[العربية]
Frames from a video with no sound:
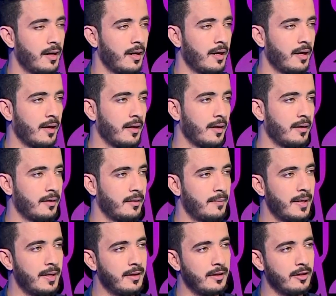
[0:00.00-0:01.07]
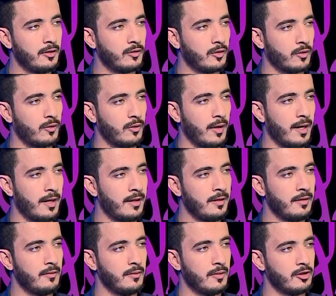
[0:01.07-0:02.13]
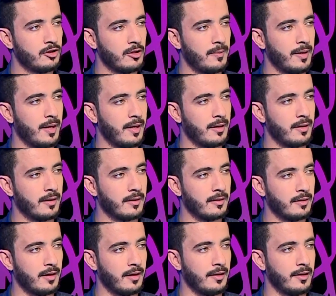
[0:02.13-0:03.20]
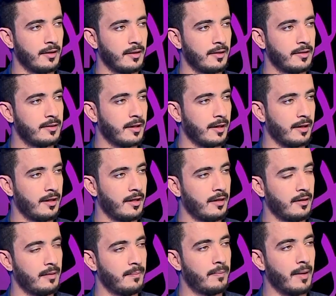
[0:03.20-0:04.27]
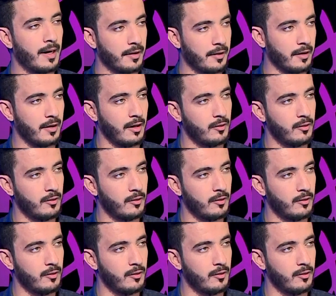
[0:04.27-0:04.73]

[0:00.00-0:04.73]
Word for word: أه، المال اللي يتركه هل وجب أيضا يعني استغلال بعضا